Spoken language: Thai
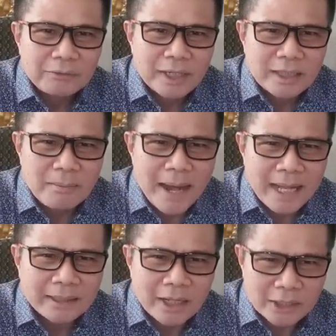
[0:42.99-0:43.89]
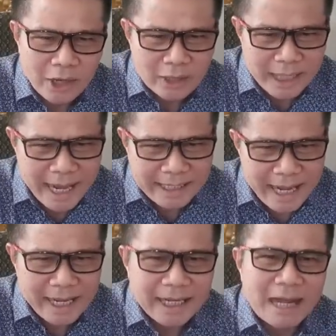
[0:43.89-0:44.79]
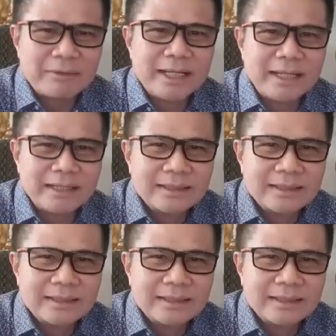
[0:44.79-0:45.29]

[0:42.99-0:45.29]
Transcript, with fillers: รัฐบาลร่อแร่แน่คราวนี้